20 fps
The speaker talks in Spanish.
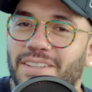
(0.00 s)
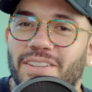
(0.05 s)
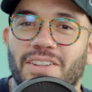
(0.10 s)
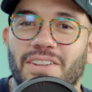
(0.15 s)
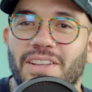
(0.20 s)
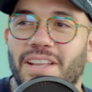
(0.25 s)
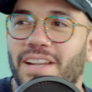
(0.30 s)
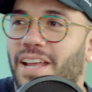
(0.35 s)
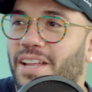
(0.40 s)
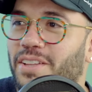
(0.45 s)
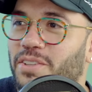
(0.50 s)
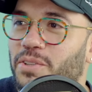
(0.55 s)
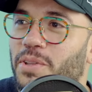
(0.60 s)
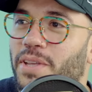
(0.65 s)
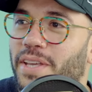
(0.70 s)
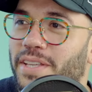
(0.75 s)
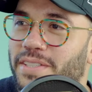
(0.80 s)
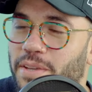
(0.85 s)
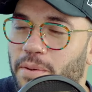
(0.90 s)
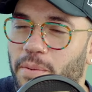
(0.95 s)
donde ya tú
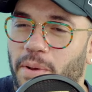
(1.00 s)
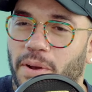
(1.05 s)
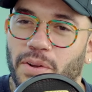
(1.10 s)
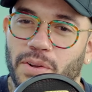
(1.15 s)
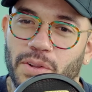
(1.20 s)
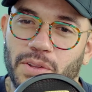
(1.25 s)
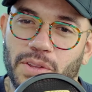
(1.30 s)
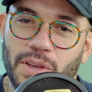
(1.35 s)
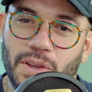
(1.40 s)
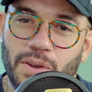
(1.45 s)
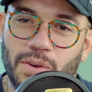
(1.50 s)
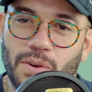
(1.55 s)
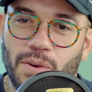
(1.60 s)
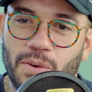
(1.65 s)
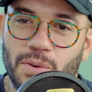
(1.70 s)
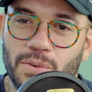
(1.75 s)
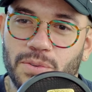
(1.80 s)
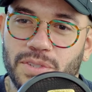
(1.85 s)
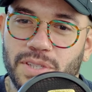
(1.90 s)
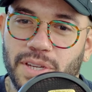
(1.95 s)
dices, bueno, yo tengo
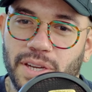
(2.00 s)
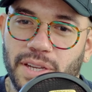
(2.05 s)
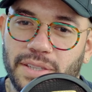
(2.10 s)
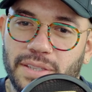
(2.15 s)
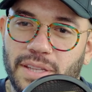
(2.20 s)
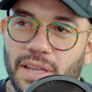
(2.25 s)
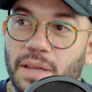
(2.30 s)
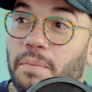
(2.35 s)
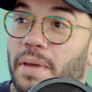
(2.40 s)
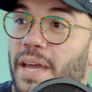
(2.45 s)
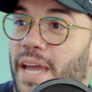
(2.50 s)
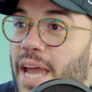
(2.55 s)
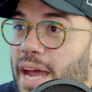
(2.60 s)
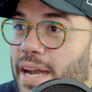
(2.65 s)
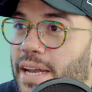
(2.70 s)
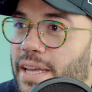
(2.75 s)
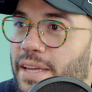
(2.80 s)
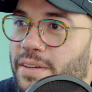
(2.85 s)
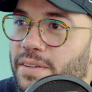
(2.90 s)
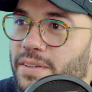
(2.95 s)
un chiste de
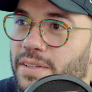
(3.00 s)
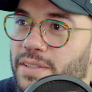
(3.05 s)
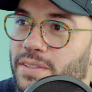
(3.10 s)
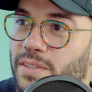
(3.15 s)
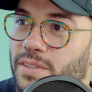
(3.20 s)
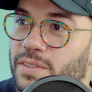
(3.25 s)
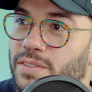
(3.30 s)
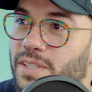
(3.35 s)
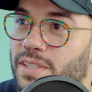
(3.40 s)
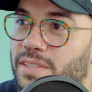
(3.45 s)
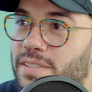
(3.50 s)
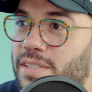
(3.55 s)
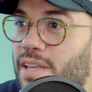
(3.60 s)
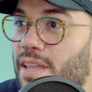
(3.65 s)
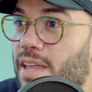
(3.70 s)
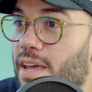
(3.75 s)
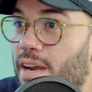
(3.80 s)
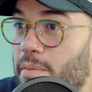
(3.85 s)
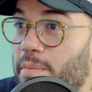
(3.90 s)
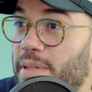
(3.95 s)
mecánico entonces si
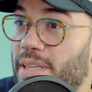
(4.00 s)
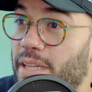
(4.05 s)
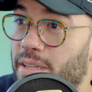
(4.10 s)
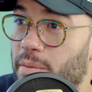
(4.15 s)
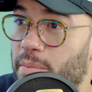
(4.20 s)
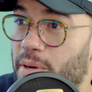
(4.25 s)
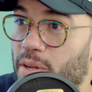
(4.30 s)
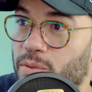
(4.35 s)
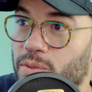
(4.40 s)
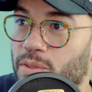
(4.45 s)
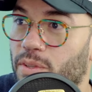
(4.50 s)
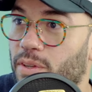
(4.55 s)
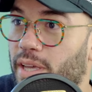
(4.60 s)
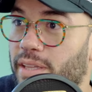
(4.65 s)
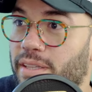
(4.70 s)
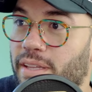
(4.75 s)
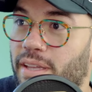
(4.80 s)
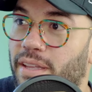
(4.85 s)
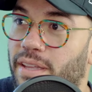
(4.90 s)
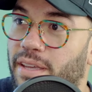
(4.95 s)
de repente te pregunto
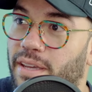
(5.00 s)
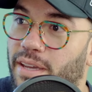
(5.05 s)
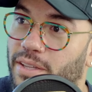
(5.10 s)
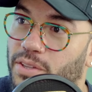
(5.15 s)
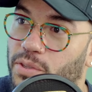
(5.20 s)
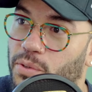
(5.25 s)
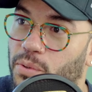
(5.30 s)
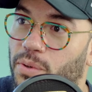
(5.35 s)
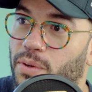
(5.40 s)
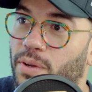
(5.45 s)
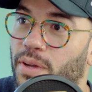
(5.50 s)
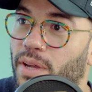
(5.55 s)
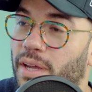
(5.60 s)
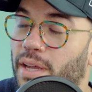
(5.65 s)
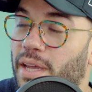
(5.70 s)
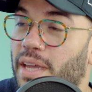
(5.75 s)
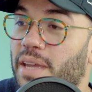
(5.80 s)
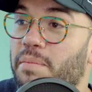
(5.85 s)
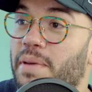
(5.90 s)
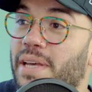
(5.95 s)
qué te dedicas tú
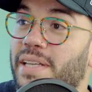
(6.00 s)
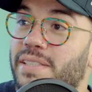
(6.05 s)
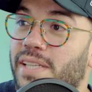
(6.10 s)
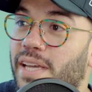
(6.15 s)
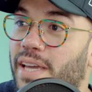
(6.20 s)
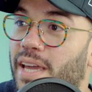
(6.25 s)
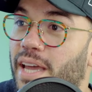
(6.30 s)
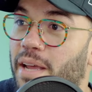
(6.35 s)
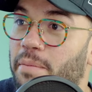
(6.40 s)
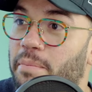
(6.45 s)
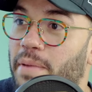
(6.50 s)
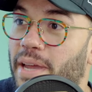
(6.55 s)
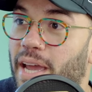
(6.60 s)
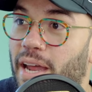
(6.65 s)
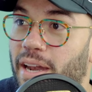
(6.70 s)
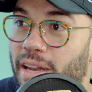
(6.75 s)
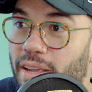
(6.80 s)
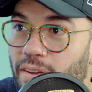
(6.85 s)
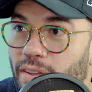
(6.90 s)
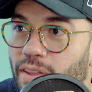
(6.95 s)
y me dices que eres
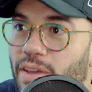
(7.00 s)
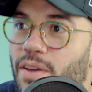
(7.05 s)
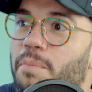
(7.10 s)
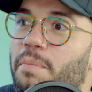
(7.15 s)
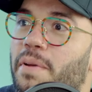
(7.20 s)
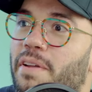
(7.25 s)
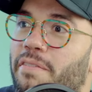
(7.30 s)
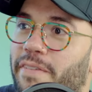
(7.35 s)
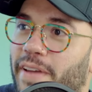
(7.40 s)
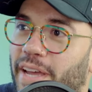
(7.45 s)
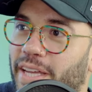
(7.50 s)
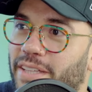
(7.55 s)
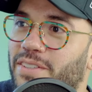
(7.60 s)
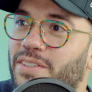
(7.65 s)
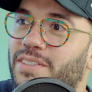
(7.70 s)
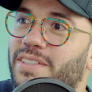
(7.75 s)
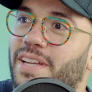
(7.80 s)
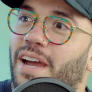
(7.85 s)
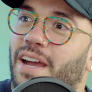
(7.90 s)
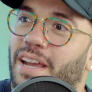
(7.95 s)
mecánico, digo,
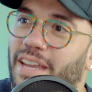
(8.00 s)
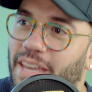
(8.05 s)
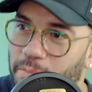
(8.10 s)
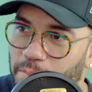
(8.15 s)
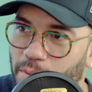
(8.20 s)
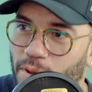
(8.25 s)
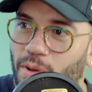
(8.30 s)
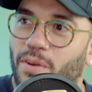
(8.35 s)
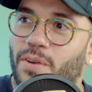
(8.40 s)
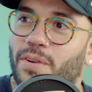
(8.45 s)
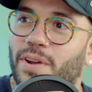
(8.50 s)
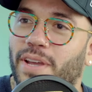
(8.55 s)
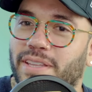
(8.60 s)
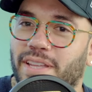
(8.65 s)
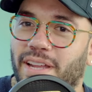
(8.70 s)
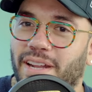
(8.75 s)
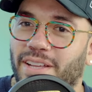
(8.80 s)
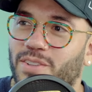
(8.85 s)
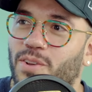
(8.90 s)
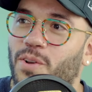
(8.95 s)
perfecto, ya aquí puedo
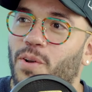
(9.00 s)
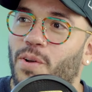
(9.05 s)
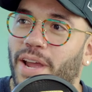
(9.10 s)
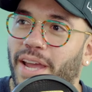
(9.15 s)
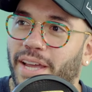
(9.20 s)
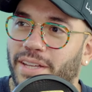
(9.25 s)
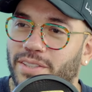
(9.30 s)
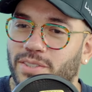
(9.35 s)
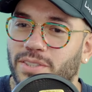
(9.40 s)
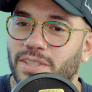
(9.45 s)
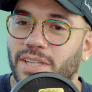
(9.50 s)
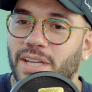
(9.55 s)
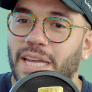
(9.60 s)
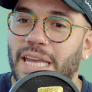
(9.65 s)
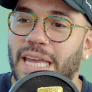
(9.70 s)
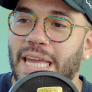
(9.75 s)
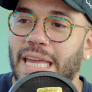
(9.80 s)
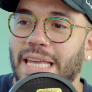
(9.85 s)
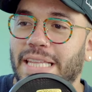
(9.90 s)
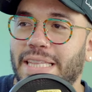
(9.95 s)
conectar esto con esto
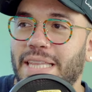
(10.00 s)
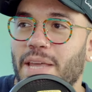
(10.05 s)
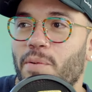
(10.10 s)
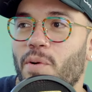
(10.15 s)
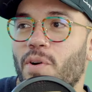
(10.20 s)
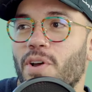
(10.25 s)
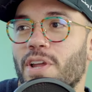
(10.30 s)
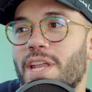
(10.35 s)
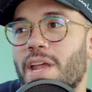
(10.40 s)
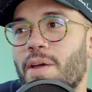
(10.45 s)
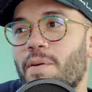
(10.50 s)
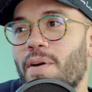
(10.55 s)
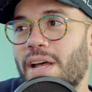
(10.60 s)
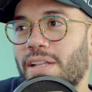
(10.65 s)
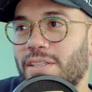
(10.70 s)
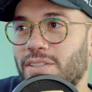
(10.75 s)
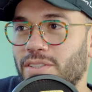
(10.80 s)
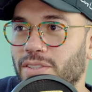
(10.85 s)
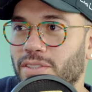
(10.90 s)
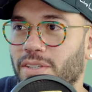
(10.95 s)
y te voy
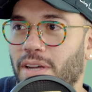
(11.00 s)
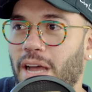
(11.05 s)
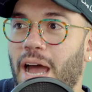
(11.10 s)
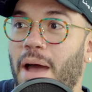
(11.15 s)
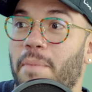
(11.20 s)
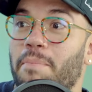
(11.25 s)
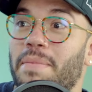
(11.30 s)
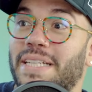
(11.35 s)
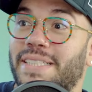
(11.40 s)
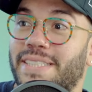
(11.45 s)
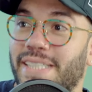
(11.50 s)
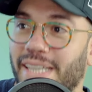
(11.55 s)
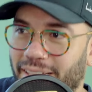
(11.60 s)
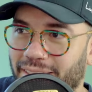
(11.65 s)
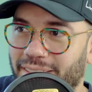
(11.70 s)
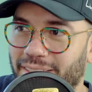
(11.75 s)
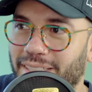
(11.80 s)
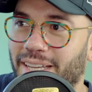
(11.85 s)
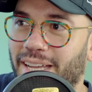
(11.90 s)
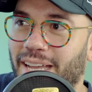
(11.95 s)
llevando a mi
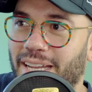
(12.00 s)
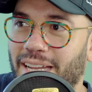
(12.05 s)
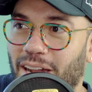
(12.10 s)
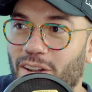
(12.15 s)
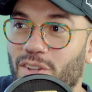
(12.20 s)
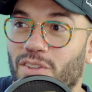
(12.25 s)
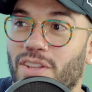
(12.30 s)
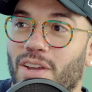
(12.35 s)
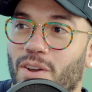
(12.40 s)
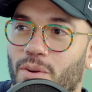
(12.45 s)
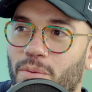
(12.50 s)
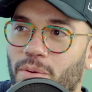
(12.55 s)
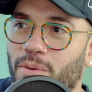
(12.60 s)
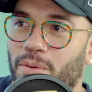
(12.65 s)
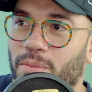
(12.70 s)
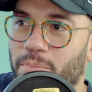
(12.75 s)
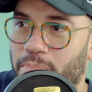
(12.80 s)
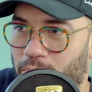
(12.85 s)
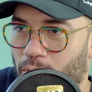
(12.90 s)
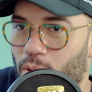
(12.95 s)
chiste que ya yo
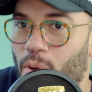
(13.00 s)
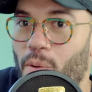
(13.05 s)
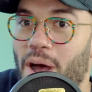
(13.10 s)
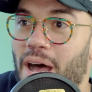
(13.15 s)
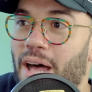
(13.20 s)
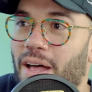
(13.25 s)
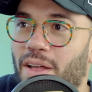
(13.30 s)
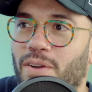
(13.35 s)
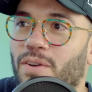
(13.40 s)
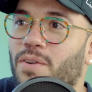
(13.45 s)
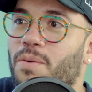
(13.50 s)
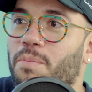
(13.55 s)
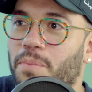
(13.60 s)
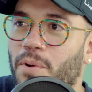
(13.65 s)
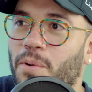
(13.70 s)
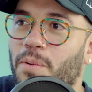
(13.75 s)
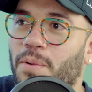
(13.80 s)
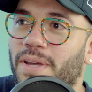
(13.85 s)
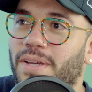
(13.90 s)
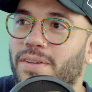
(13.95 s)
tengo probado con
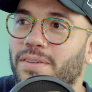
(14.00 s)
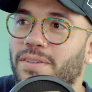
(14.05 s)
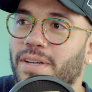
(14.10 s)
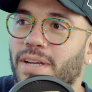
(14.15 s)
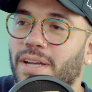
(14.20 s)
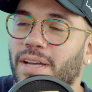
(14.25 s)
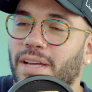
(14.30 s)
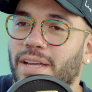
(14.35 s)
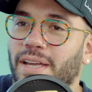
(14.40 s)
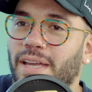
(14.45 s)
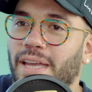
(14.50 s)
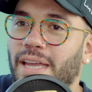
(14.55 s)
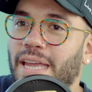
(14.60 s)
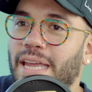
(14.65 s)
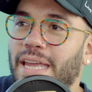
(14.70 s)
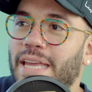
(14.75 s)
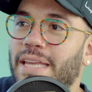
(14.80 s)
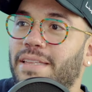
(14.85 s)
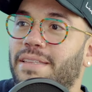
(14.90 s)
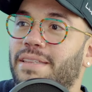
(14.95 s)
público claro.
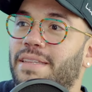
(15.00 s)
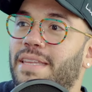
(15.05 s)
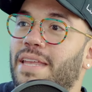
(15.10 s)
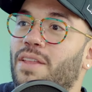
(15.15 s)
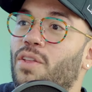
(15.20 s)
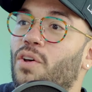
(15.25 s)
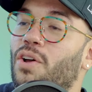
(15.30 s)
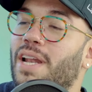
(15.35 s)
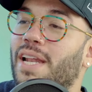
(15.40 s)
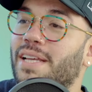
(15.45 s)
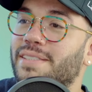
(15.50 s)
y te doy la